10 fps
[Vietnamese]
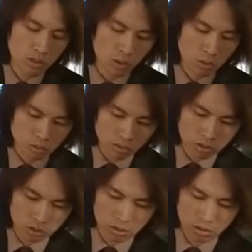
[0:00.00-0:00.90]
Ở đây
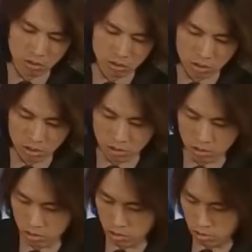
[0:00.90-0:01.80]
có 2
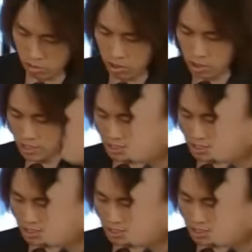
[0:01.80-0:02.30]
lò. Còn đây